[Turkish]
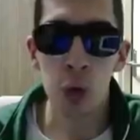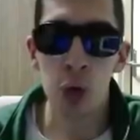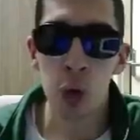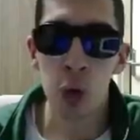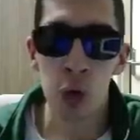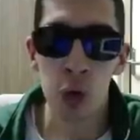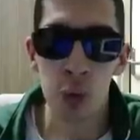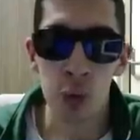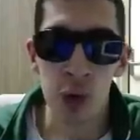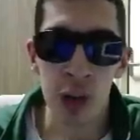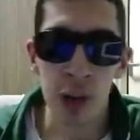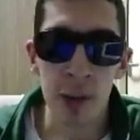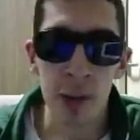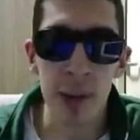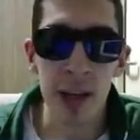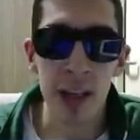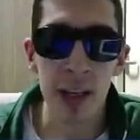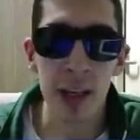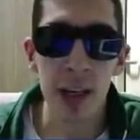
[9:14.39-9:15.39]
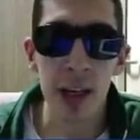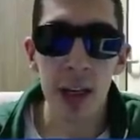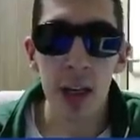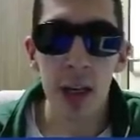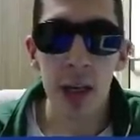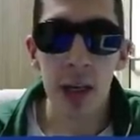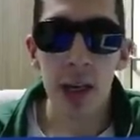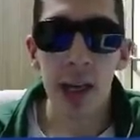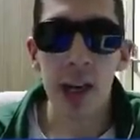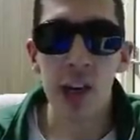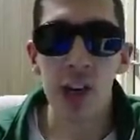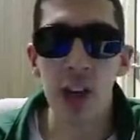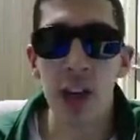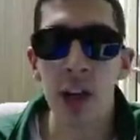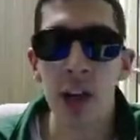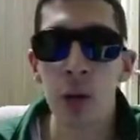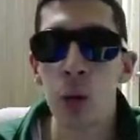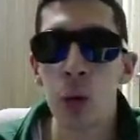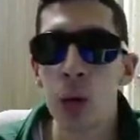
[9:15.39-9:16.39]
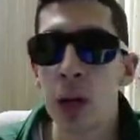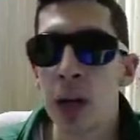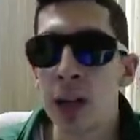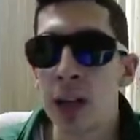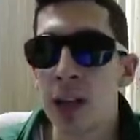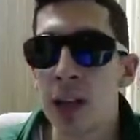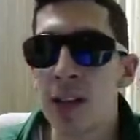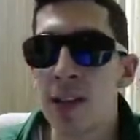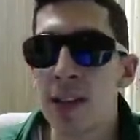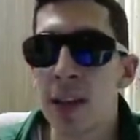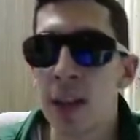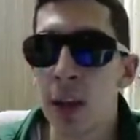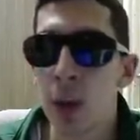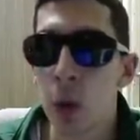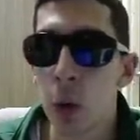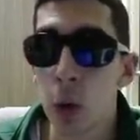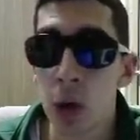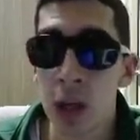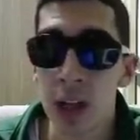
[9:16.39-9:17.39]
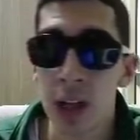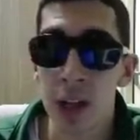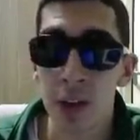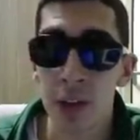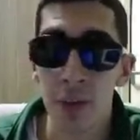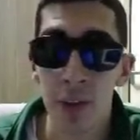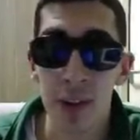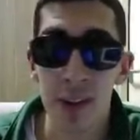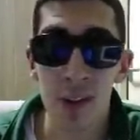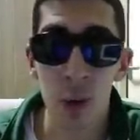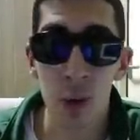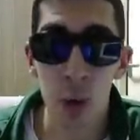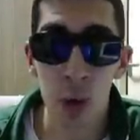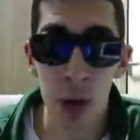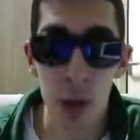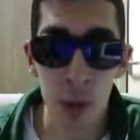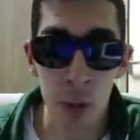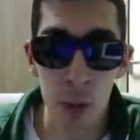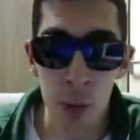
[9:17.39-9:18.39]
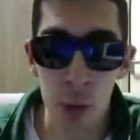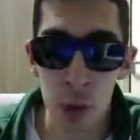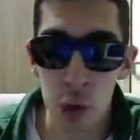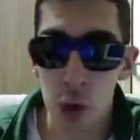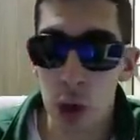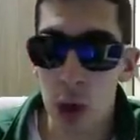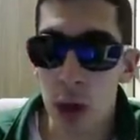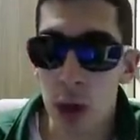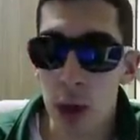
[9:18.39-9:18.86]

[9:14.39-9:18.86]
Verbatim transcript: da gözümüze. Demek ki gerçekten dünyada insanlar o kadar da fazla oynamıyormuş.